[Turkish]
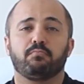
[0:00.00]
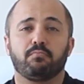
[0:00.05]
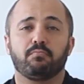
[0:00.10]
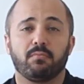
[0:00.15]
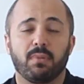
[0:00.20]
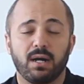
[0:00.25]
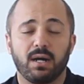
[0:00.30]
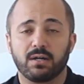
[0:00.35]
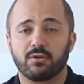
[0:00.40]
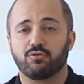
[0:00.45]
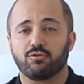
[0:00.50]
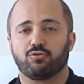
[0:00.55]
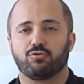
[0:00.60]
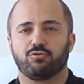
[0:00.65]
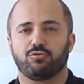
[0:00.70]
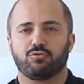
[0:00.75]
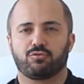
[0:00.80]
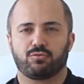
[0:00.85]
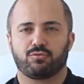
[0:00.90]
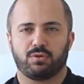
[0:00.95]

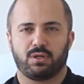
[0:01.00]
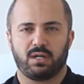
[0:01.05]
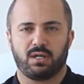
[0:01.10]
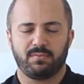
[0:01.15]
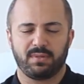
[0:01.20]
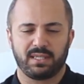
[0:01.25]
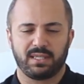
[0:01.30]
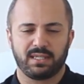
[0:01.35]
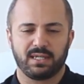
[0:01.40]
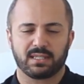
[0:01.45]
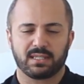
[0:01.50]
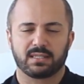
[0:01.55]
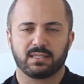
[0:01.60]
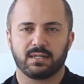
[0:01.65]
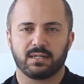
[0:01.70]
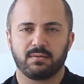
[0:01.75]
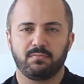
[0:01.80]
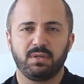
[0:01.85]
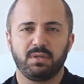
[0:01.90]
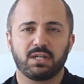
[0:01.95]
makroluk
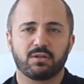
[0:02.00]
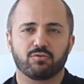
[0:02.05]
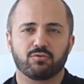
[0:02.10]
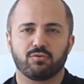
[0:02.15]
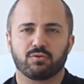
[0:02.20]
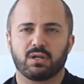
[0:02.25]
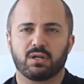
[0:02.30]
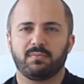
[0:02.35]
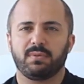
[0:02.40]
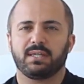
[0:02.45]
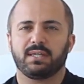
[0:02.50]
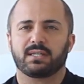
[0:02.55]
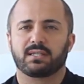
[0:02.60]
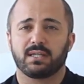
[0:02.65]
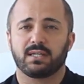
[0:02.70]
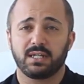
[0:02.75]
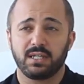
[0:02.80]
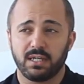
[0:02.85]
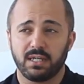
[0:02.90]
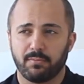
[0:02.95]
ameliyatları, mikroluk
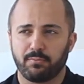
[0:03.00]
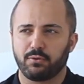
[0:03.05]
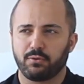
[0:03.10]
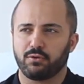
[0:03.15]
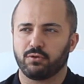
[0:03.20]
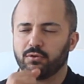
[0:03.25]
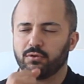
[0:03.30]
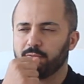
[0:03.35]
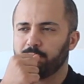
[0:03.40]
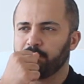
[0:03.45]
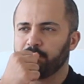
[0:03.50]
ameliyatları yapıyor.